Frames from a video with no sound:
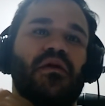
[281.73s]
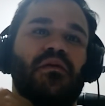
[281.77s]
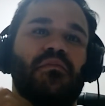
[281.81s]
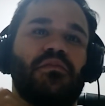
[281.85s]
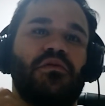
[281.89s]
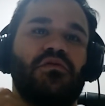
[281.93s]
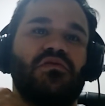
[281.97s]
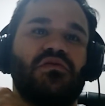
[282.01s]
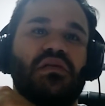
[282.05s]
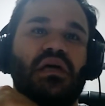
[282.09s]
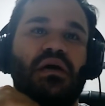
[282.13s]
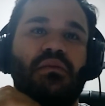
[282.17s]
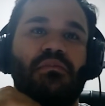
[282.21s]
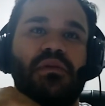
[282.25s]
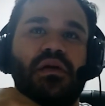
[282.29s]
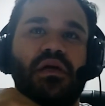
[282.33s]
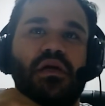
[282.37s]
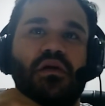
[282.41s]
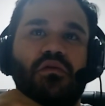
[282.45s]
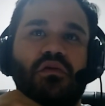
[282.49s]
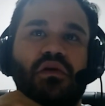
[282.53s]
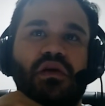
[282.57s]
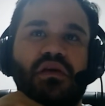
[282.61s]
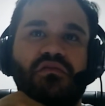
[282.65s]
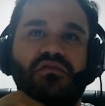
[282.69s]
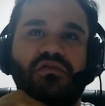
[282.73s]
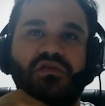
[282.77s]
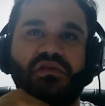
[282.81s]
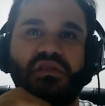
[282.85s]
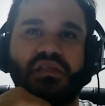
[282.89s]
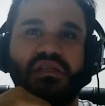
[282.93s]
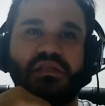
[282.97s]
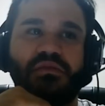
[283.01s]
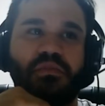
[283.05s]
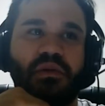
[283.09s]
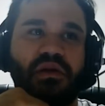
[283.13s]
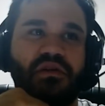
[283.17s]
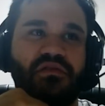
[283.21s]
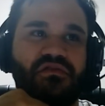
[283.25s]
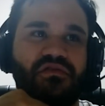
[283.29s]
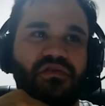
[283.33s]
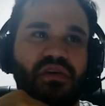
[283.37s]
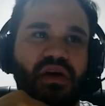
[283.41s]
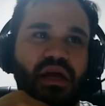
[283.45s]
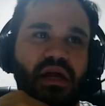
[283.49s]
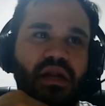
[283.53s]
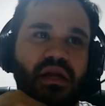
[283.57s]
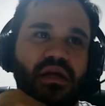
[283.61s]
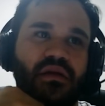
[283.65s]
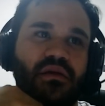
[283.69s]
para eu saber o que vocês
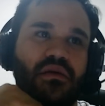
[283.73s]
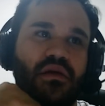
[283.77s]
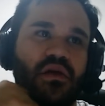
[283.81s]
preferem.